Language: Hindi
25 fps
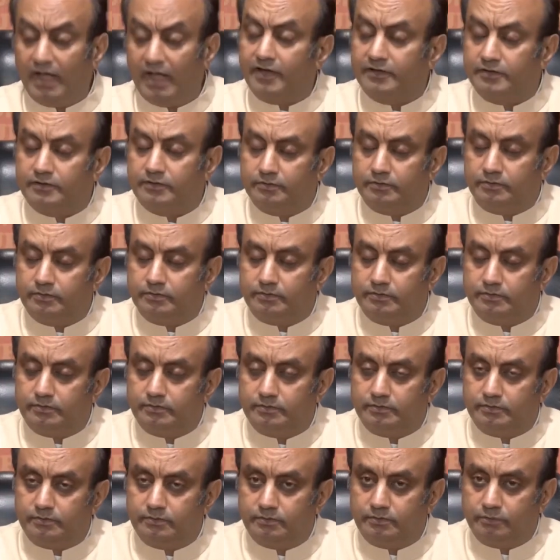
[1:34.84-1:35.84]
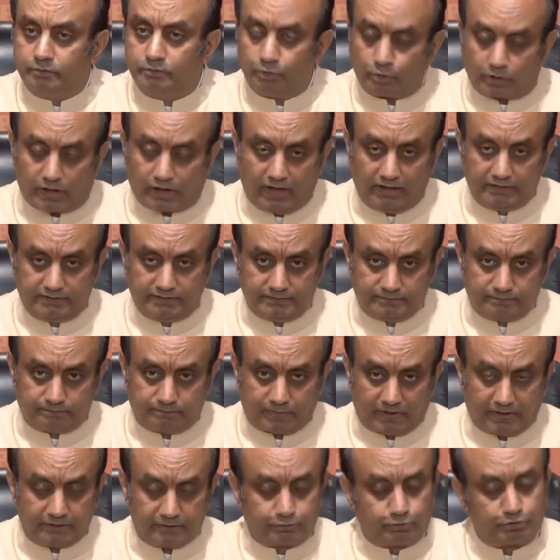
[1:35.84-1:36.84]
एक दुखद
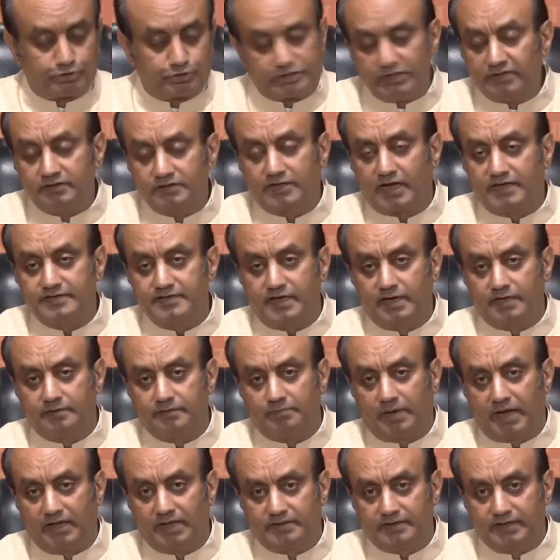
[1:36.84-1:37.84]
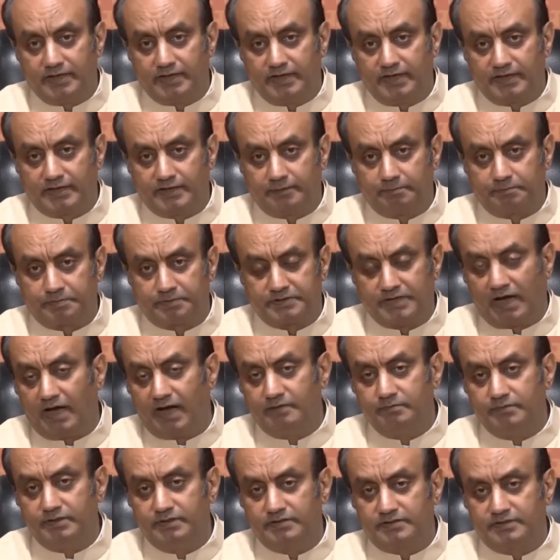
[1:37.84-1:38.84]
परंतु चिंताजनक बात यह है कि
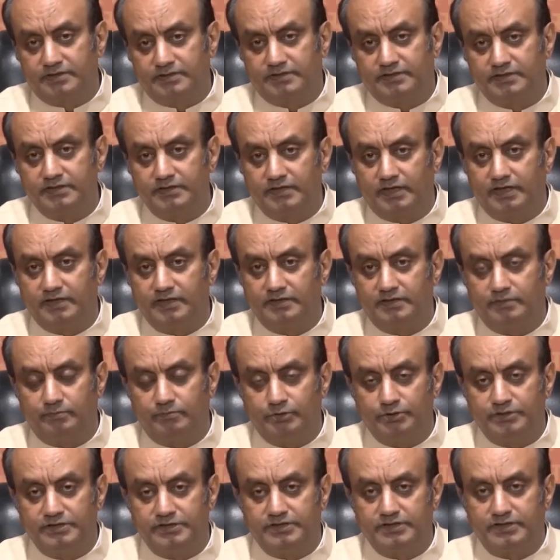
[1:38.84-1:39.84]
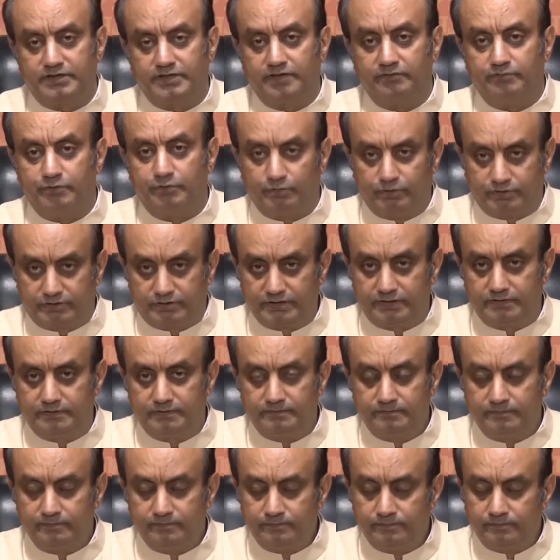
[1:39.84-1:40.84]
प्रधानमंत्री श्री नरेंद्र मोदी जी के विरुद्ध
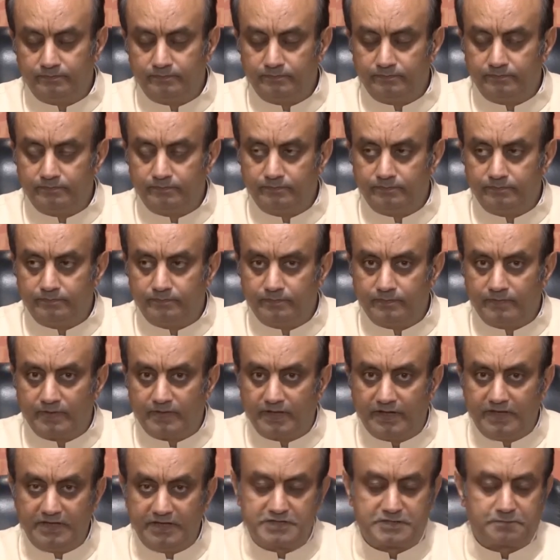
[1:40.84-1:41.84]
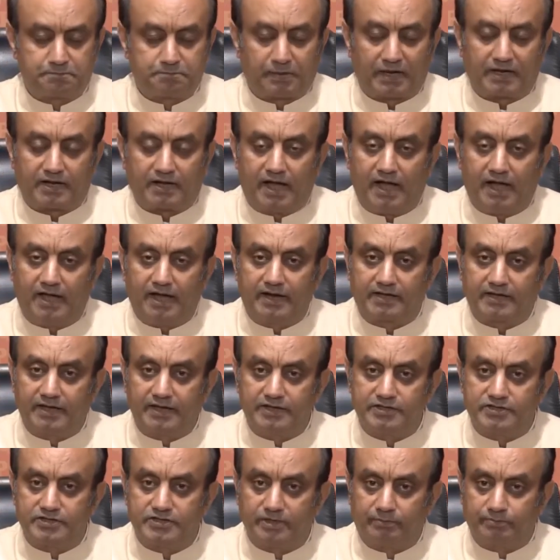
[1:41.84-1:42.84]
इस प्रकार
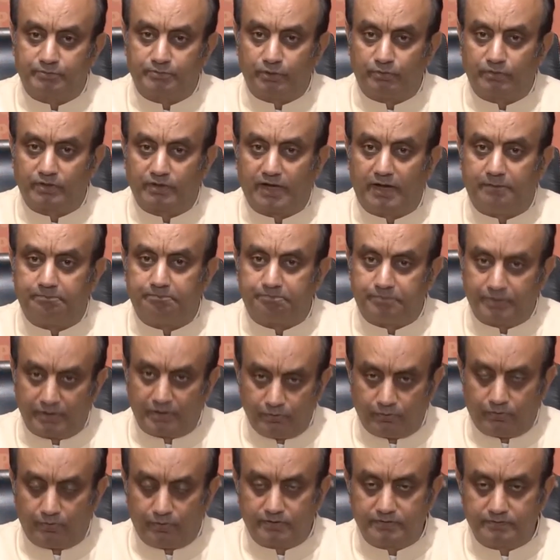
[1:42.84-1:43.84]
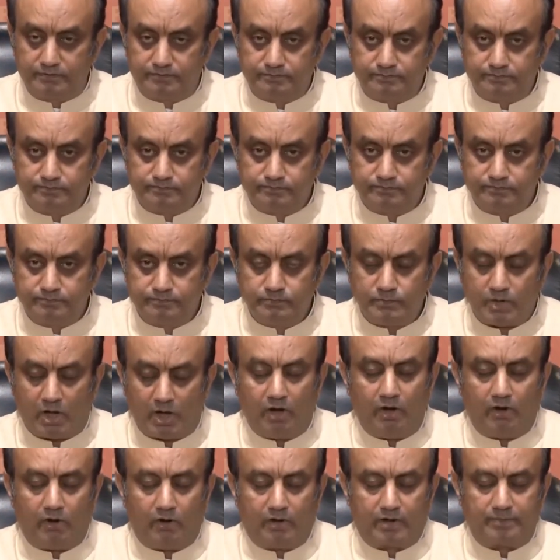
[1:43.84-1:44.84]
के शब्दों का प्रयोग
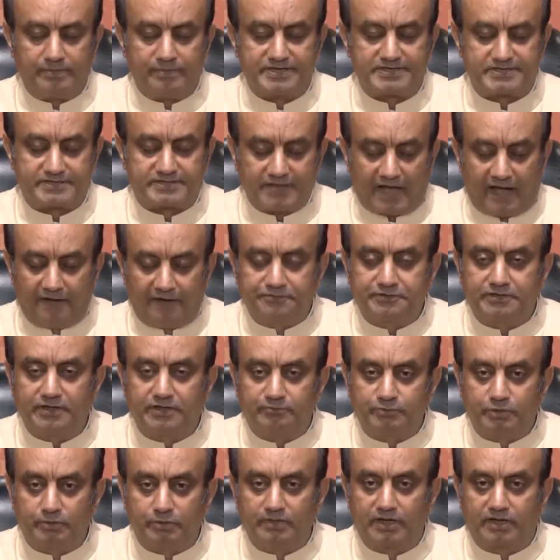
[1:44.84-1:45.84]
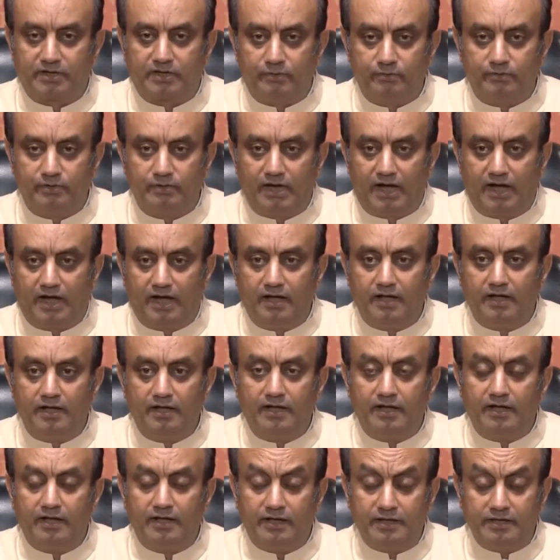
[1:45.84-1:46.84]
और मैं साफ शब्दों में कहूंगा
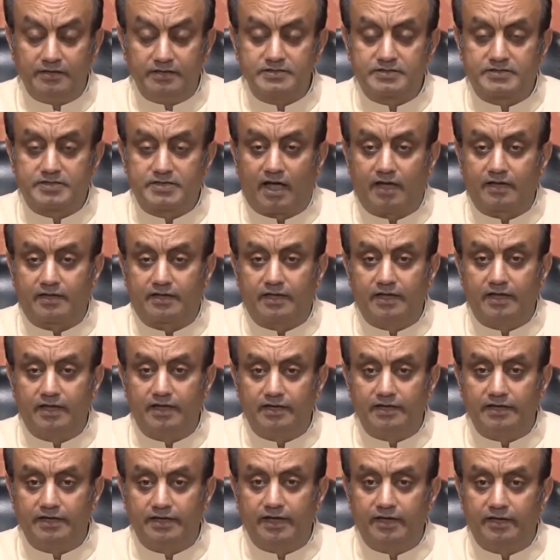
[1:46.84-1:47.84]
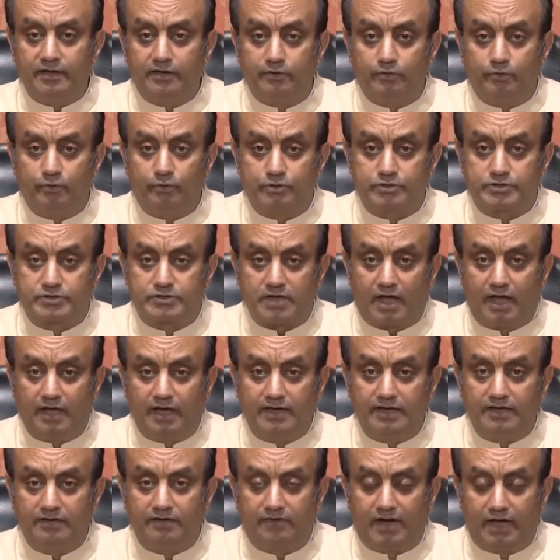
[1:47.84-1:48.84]
हिंसा के लिए
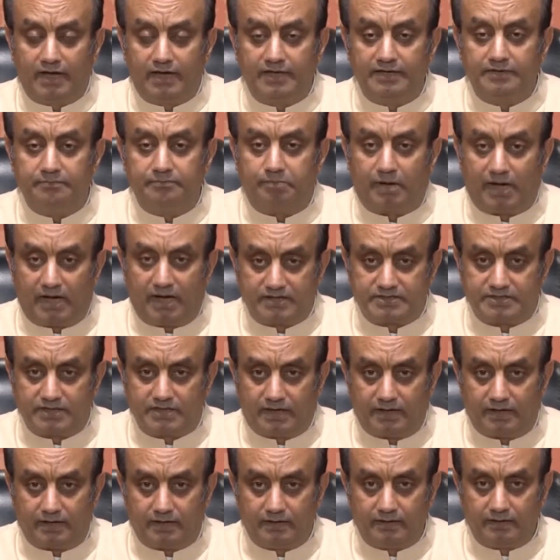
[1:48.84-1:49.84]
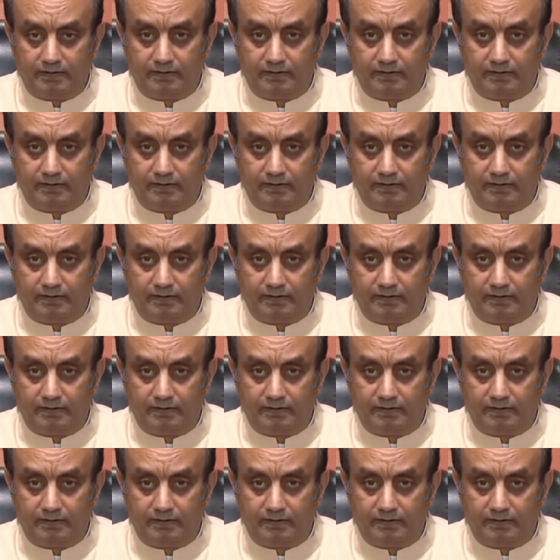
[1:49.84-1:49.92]
उकसाने वाली भाषा